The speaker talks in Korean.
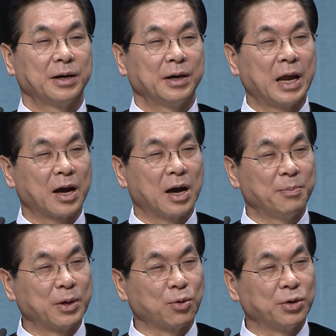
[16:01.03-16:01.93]
내가
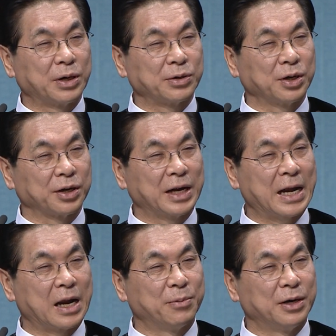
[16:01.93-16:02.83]
믿고 의지하고 성기는
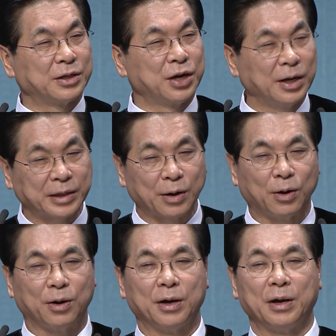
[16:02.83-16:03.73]
하나님을
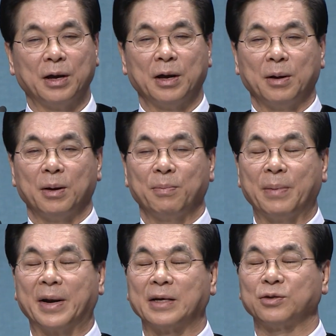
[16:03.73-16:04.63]
절대로
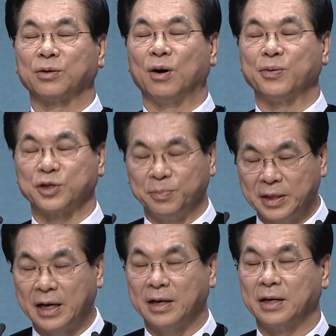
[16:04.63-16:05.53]
배반할 수가
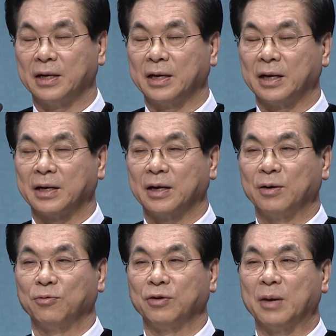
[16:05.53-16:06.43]
없습니다.
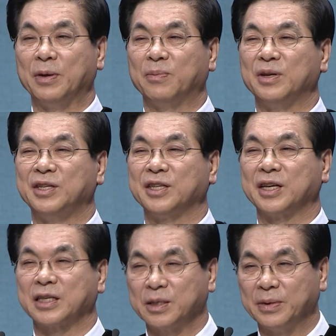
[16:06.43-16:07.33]
우리의 믿음을
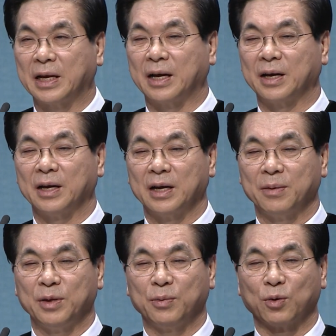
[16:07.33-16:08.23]
지키겠습니다.
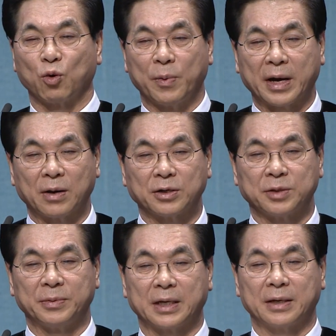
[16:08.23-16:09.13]
믿음을 고백한
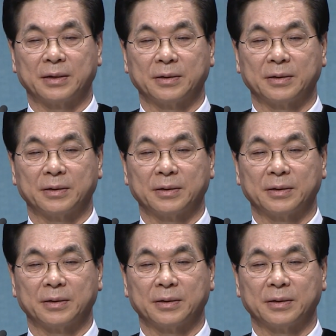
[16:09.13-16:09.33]
것입니다.